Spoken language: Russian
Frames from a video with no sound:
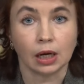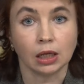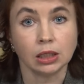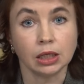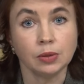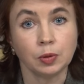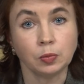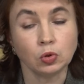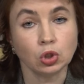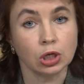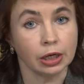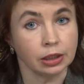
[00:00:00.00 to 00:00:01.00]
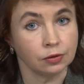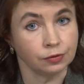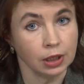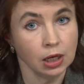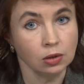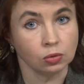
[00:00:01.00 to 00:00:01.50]
Она не пропускает
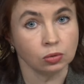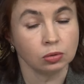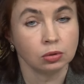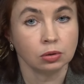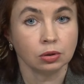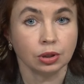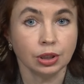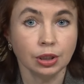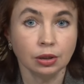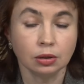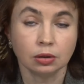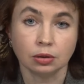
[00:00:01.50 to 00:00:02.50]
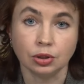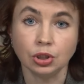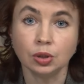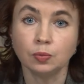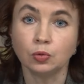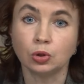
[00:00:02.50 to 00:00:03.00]
влагу и
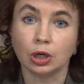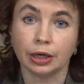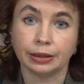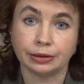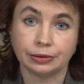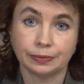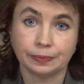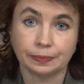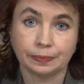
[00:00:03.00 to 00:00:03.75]
не набухает.